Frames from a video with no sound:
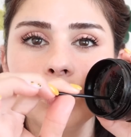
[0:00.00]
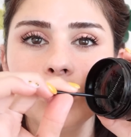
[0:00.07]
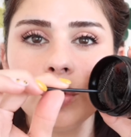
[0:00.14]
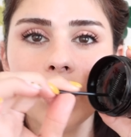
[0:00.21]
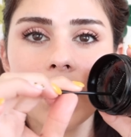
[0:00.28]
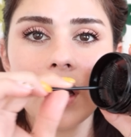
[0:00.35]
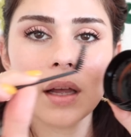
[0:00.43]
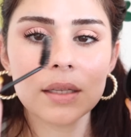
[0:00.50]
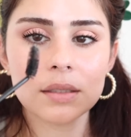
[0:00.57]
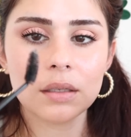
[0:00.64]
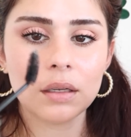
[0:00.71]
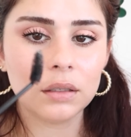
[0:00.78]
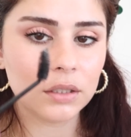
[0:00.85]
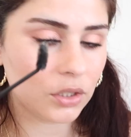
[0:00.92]
Çok az
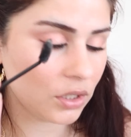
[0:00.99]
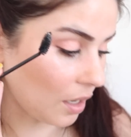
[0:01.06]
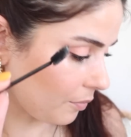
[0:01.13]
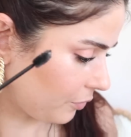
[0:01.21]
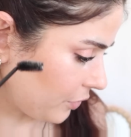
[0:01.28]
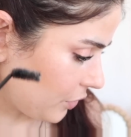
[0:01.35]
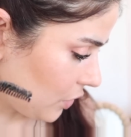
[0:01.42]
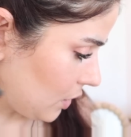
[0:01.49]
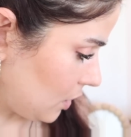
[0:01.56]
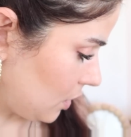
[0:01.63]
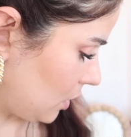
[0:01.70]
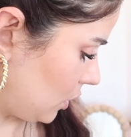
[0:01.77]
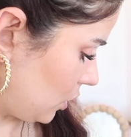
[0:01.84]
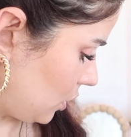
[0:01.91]
alacağım
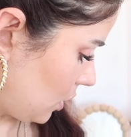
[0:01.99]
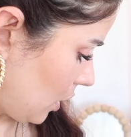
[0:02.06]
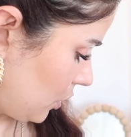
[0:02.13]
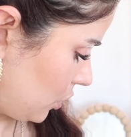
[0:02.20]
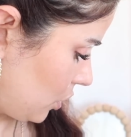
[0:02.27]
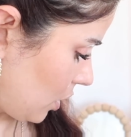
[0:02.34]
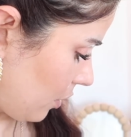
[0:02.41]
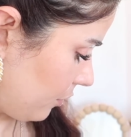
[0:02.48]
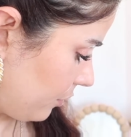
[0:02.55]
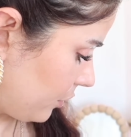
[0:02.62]
fırçasını içinden çıkan